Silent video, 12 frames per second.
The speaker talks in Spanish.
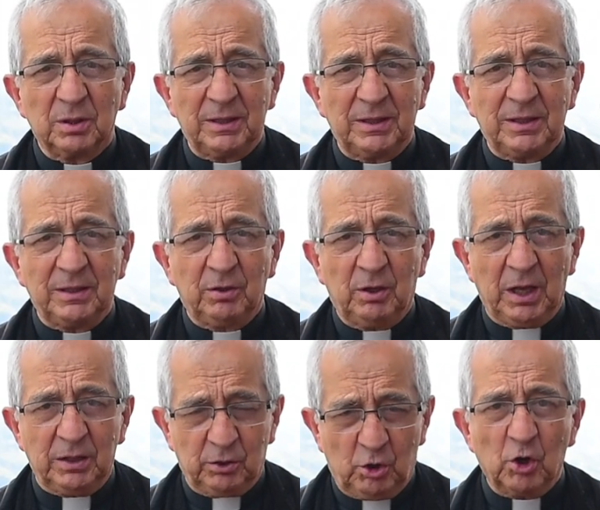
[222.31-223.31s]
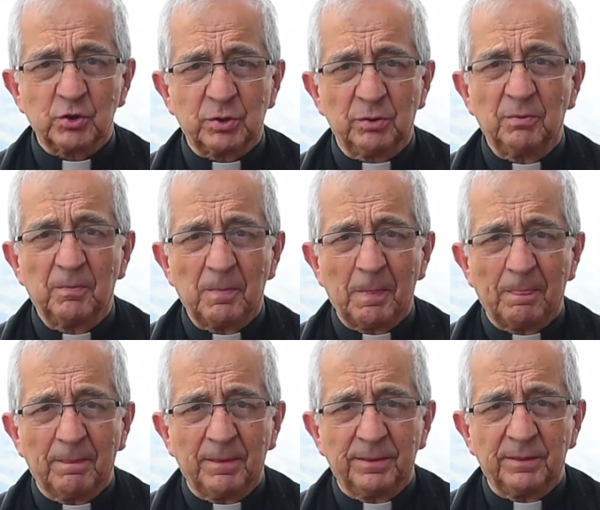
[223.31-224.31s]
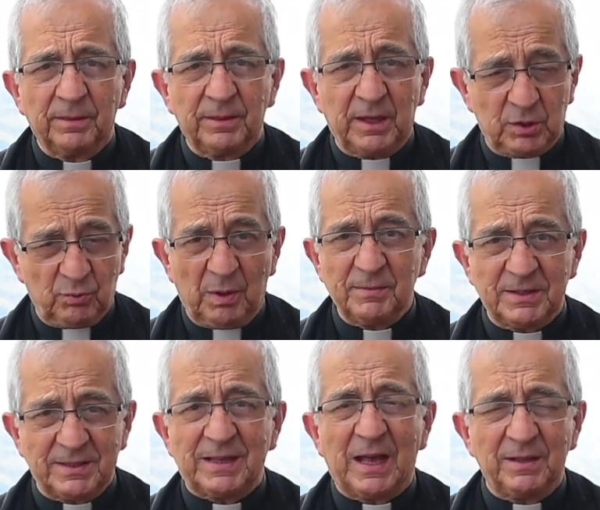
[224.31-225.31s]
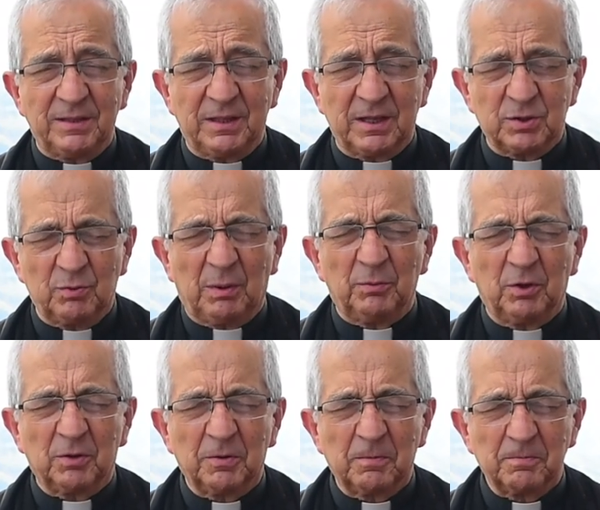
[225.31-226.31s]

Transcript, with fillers: el gozo de su amistad y de su amor.